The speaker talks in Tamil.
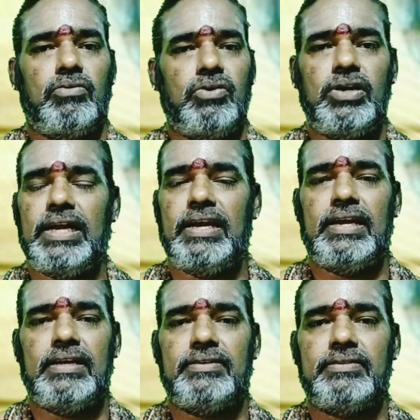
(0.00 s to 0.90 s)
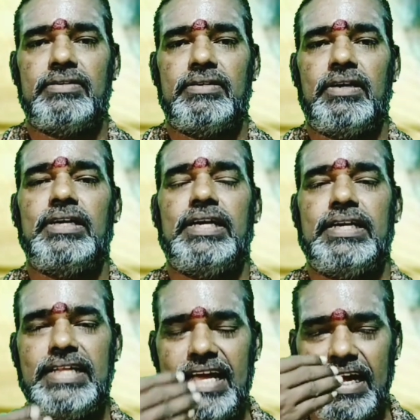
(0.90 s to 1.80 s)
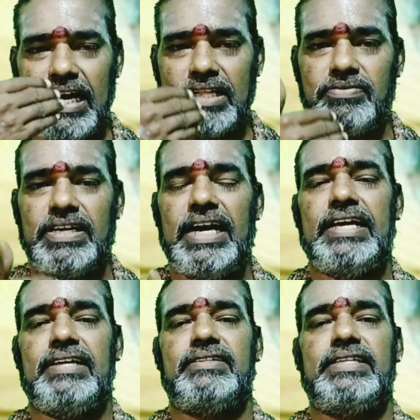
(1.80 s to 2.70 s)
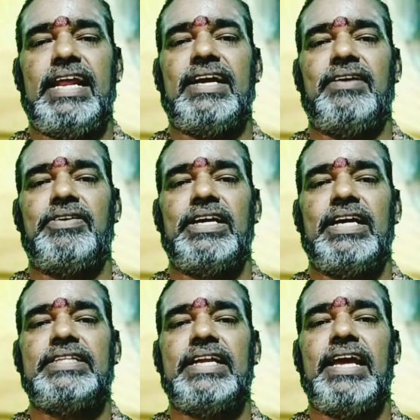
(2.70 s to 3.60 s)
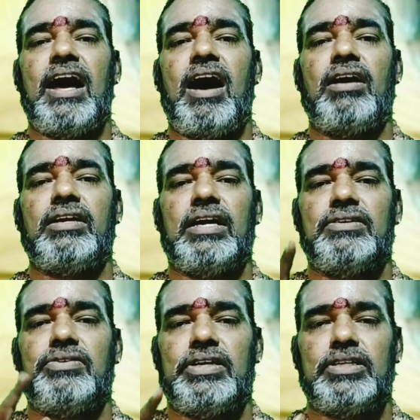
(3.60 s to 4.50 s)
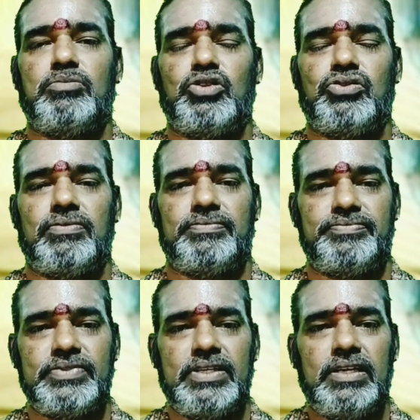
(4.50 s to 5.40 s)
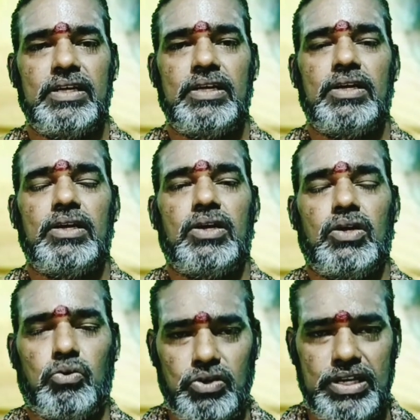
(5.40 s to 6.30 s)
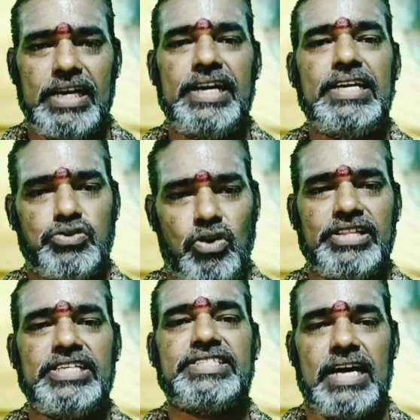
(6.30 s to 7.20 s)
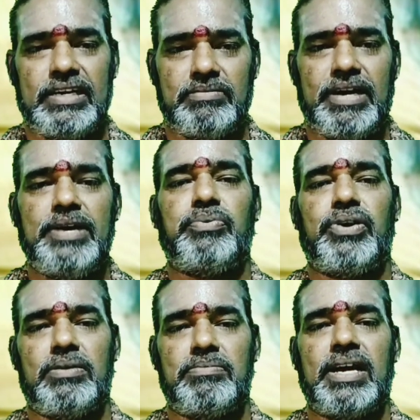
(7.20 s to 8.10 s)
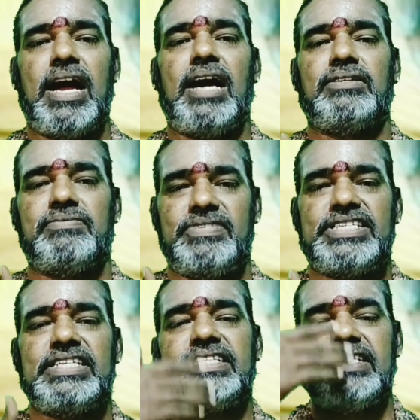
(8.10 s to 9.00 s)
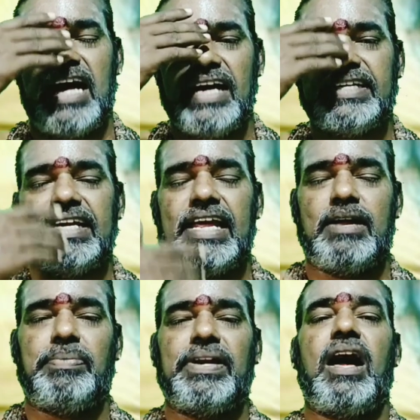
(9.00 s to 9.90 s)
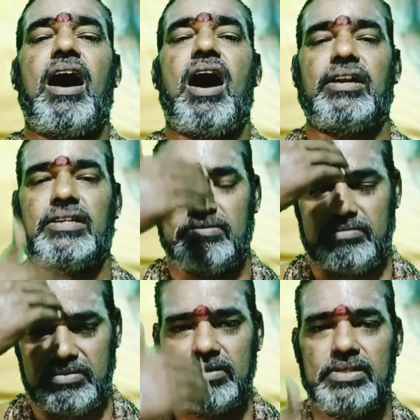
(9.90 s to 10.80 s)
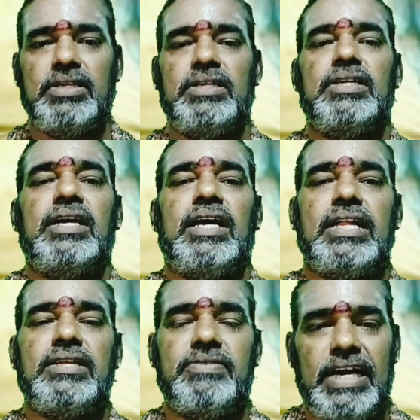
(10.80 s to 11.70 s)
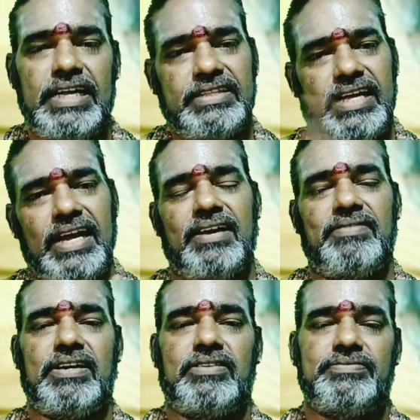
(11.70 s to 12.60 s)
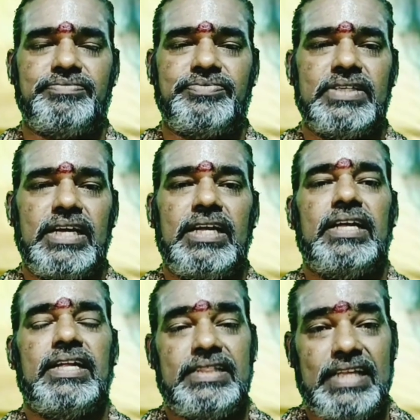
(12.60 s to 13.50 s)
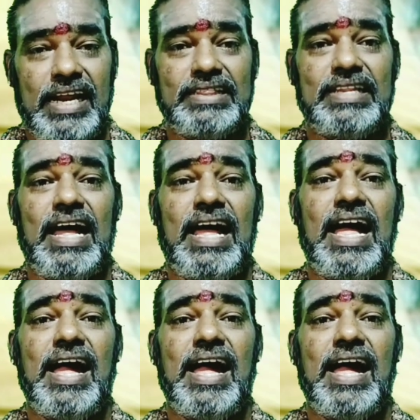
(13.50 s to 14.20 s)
ஒன்றும் இல்லை இதய கதவுகளை திறக்க வேணும் எத்தனை ஆறு கதவு இருக்குது மொத்தம் குண்டலினி சுவாதிஸ்தானம் மணிப்புரகம் மனாகதம் விசுக்தி ஆக்கியன் எனப்படுற ஆறு கதவுகளை திறக்க வேணும் திறந்தா